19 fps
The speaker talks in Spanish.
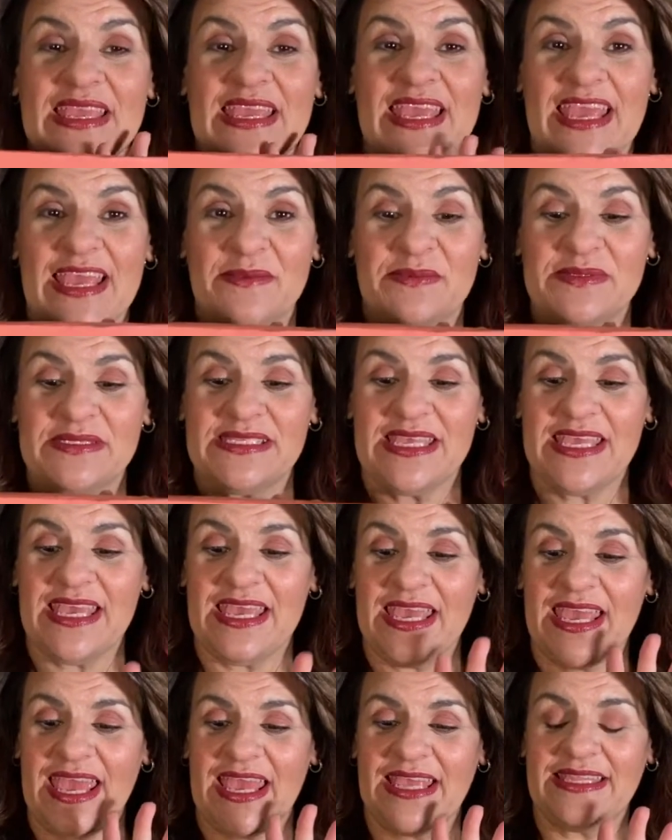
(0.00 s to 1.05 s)

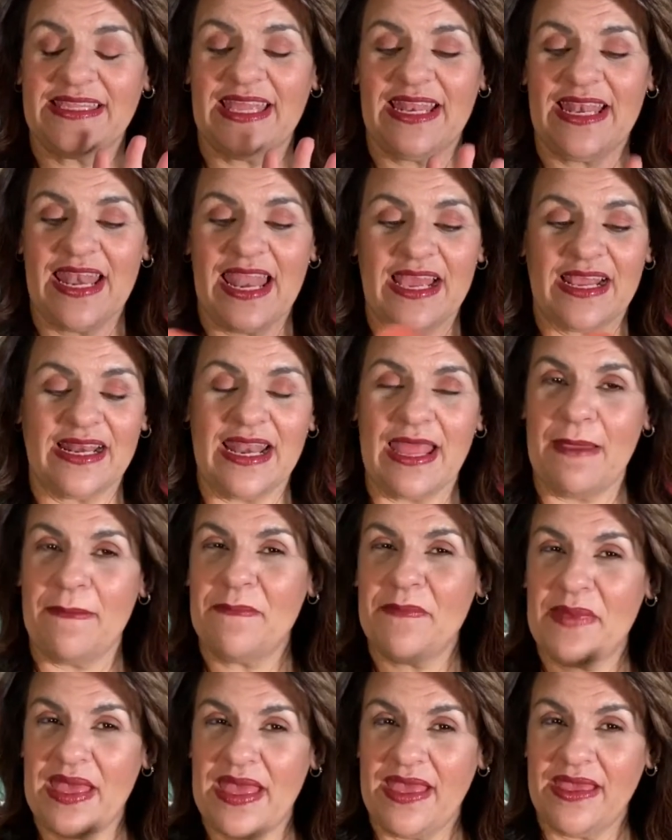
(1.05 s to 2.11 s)
Ipsy, esta es la
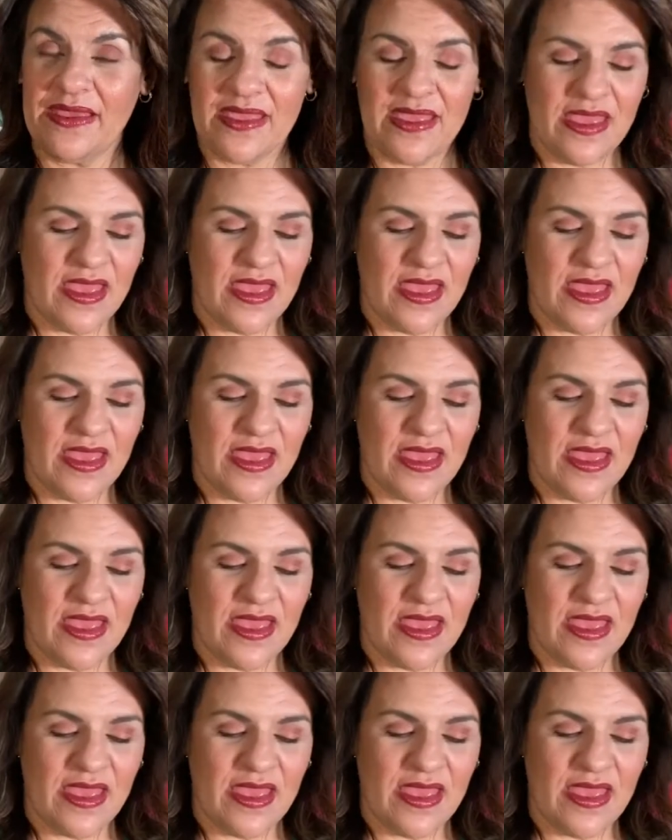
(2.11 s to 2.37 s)
Glam Bag.